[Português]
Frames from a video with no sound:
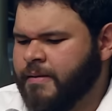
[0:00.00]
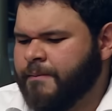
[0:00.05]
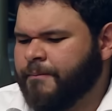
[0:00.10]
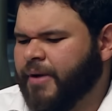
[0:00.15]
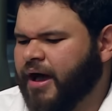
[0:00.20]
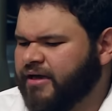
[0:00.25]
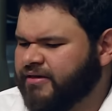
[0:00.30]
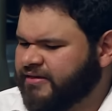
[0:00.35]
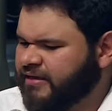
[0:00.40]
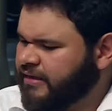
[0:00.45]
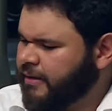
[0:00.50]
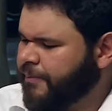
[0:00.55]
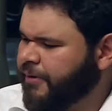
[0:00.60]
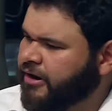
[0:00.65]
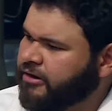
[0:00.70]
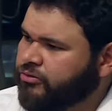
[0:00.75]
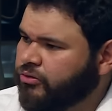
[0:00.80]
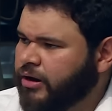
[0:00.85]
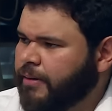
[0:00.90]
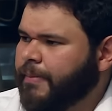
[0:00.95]
Mas a
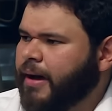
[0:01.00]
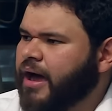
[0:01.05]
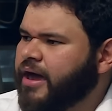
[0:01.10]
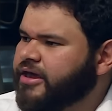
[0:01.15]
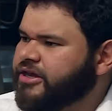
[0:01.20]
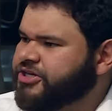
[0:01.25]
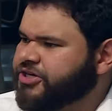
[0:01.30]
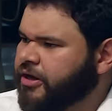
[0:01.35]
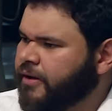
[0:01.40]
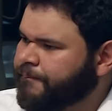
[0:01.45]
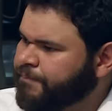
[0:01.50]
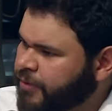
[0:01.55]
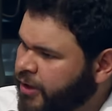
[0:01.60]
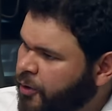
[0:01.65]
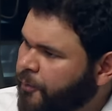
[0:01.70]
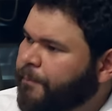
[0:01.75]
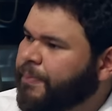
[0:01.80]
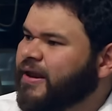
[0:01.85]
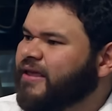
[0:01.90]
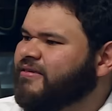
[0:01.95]
temperatura baixa, eu
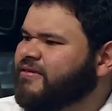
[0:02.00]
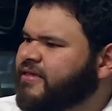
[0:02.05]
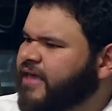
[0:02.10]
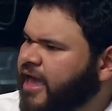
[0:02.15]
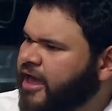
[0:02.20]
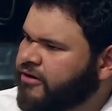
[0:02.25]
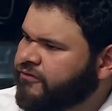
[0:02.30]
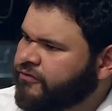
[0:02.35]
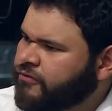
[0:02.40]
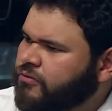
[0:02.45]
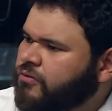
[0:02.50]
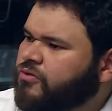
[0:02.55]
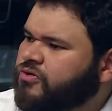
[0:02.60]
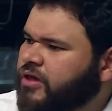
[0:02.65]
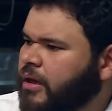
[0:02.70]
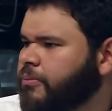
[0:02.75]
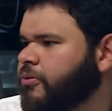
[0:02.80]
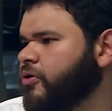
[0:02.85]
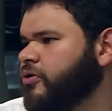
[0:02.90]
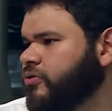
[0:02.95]
preservo o
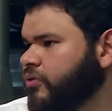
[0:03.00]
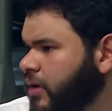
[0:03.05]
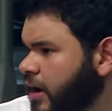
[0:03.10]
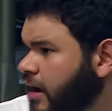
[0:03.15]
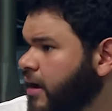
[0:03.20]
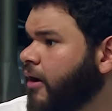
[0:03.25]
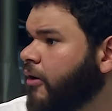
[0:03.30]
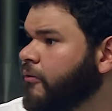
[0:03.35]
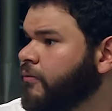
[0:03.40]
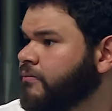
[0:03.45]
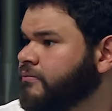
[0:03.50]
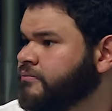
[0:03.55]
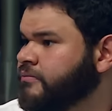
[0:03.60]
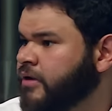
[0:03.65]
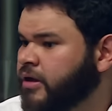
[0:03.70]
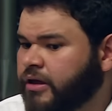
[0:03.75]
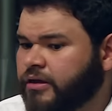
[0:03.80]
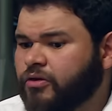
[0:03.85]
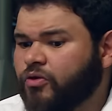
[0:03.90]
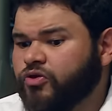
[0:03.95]
sabor do cacau.
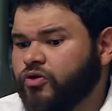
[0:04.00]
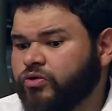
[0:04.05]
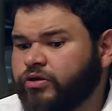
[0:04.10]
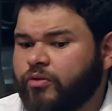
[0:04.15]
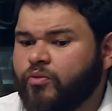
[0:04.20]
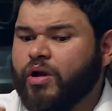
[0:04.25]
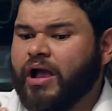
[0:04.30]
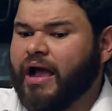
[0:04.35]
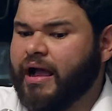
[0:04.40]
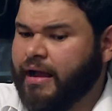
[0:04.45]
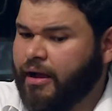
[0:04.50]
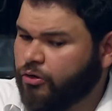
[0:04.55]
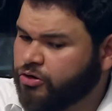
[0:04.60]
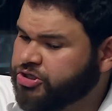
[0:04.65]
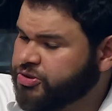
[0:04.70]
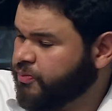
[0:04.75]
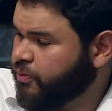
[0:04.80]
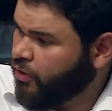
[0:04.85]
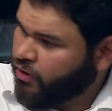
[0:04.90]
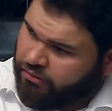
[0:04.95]
Então, se eu tenho um cacau
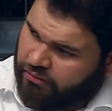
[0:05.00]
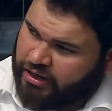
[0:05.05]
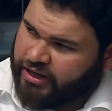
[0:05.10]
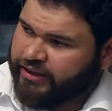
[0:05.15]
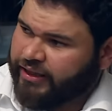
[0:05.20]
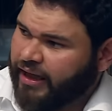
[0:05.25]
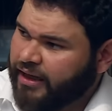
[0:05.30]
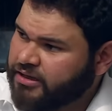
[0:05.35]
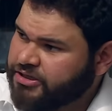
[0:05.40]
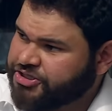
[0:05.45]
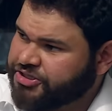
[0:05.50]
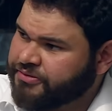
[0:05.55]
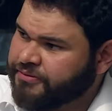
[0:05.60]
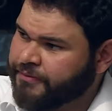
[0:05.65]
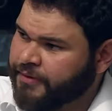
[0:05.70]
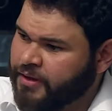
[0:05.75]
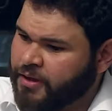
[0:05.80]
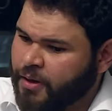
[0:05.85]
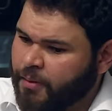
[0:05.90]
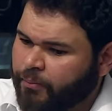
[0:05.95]
de boa qualidade,
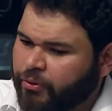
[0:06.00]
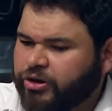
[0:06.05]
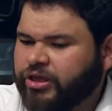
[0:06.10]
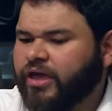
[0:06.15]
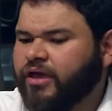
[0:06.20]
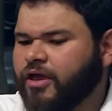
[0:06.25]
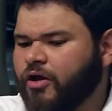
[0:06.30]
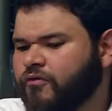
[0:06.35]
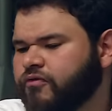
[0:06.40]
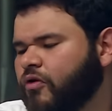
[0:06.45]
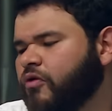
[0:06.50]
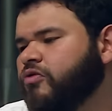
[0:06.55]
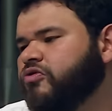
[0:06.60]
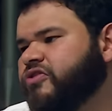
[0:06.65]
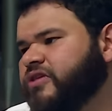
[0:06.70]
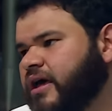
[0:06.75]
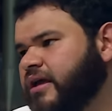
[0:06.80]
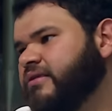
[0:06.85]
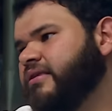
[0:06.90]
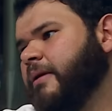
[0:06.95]
por que, que eu vou
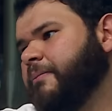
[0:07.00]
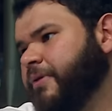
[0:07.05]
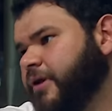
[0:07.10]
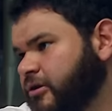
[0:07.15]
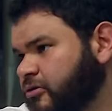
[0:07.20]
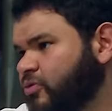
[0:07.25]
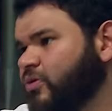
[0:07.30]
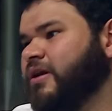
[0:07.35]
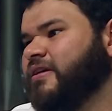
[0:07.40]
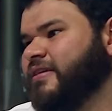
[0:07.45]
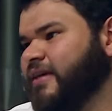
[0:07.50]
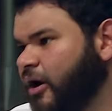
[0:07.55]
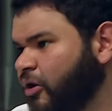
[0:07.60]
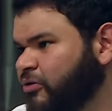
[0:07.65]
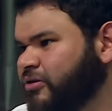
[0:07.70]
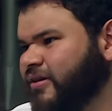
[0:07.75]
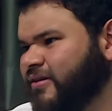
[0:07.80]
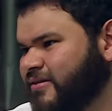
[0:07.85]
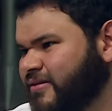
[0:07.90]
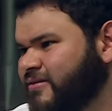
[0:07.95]
usar temperaturas
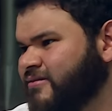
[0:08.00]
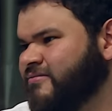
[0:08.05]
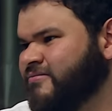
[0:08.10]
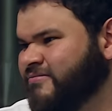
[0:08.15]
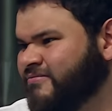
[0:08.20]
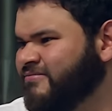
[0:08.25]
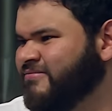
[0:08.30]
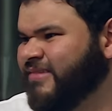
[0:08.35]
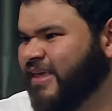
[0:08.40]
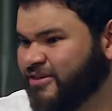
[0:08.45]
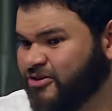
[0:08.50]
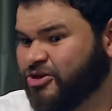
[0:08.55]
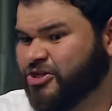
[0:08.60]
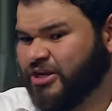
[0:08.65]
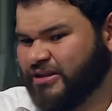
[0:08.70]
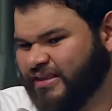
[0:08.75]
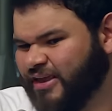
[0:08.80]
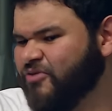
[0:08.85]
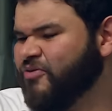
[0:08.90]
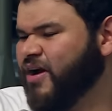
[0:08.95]
altas? Né? Se eu já
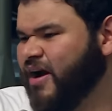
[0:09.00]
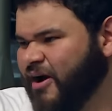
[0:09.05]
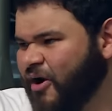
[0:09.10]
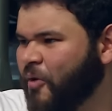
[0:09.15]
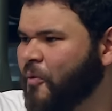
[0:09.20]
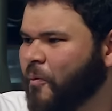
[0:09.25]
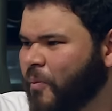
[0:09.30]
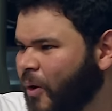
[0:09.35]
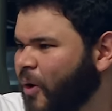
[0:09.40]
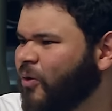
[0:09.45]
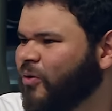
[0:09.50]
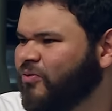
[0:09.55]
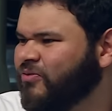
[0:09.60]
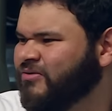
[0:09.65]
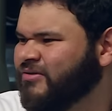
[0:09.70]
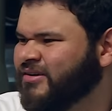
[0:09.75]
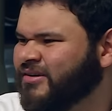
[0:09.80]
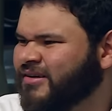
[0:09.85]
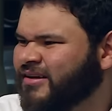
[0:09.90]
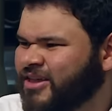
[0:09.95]
tenho um cacau bom,
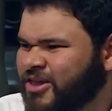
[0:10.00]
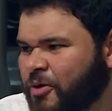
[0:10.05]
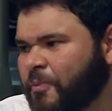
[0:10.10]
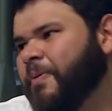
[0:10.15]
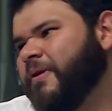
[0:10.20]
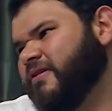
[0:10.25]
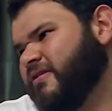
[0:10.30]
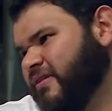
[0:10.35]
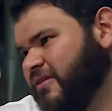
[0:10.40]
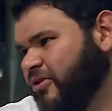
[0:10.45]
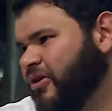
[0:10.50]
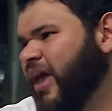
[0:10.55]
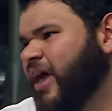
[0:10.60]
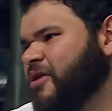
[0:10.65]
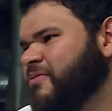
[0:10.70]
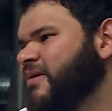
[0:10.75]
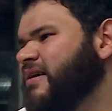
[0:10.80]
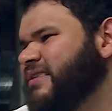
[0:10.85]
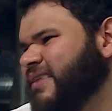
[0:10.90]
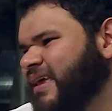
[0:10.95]
eu preciso, quero
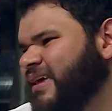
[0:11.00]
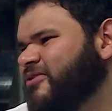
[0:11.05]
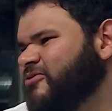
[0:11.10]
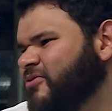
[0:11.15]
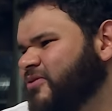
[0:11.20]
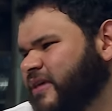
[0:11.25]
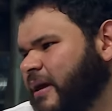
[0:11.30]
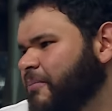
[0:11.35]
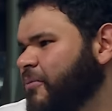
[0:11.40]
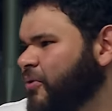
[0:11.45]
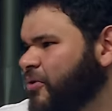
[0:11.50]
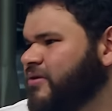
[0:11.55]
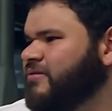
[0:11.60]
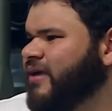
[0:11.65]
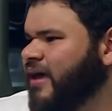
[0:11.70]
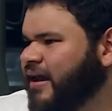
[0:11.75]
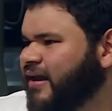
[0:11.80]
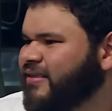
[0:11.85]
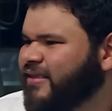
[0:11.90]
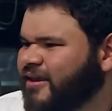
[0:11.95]
manter o sabor
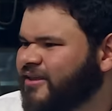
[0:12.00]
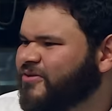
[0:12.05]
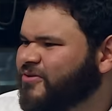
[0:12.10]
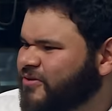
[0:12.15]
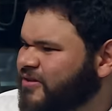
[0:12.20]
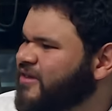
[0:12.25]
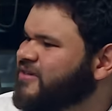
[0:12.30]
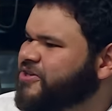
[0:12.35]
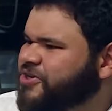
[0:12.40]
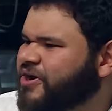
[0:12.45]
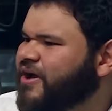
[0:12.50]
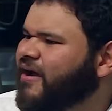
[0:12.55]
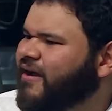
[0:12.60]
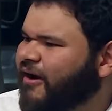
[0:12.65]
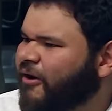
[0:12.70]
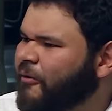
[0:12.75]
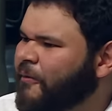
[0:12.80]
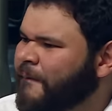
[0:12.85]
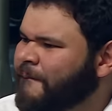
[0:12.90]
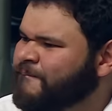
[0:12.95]
característico deste
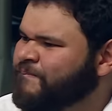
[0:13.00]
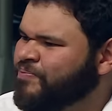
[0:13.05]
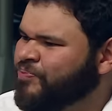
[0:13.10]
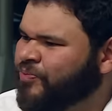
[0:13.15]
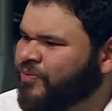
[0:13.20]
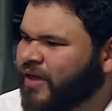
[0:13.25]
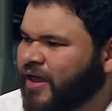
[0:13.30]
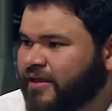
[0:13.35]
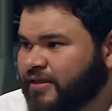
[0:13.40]
cacau. Né?